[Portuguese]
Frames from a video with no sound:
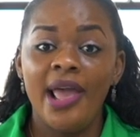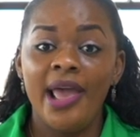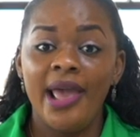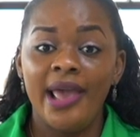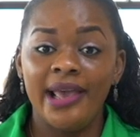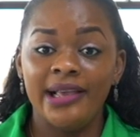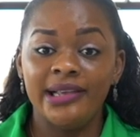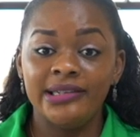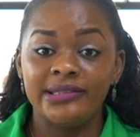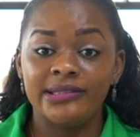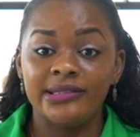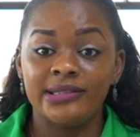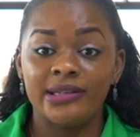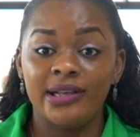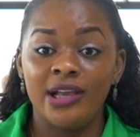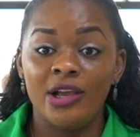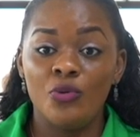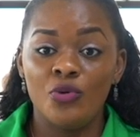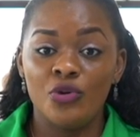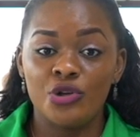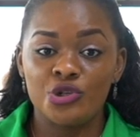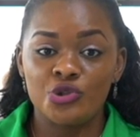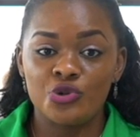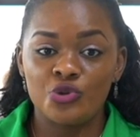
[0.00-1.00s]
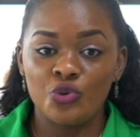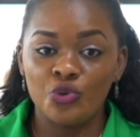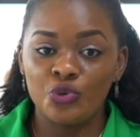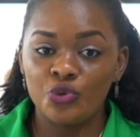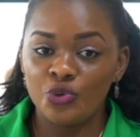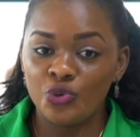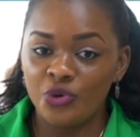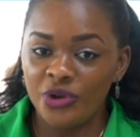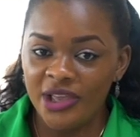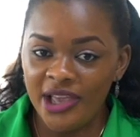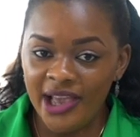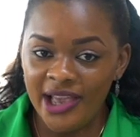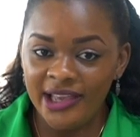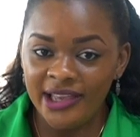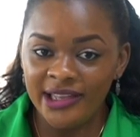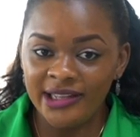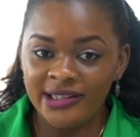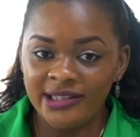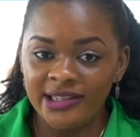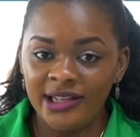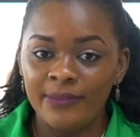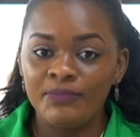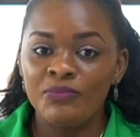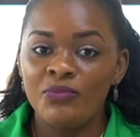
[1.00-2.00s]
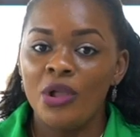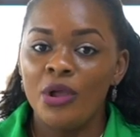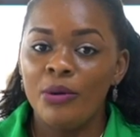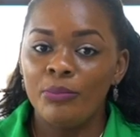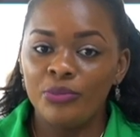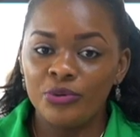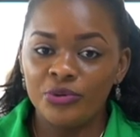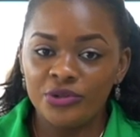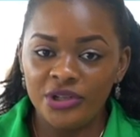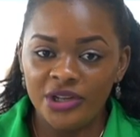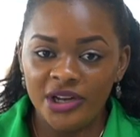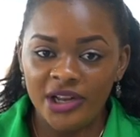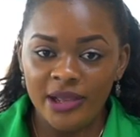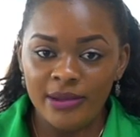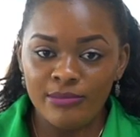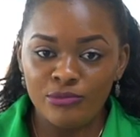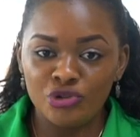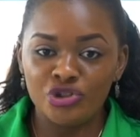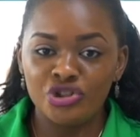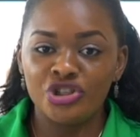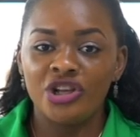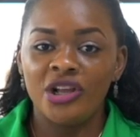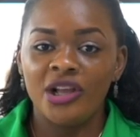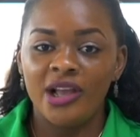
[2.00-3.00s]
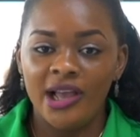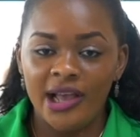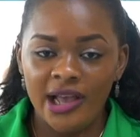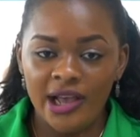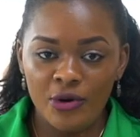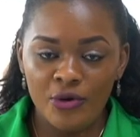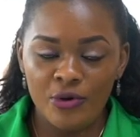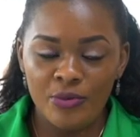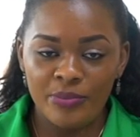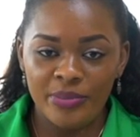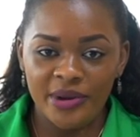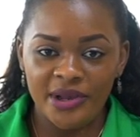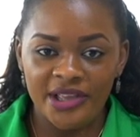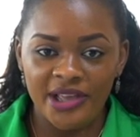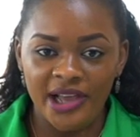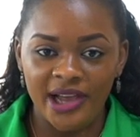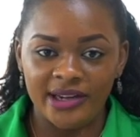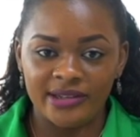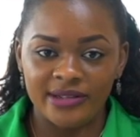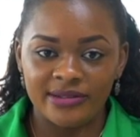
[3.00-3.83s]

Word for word: este é um assunto que ainda poderemos acompanhar.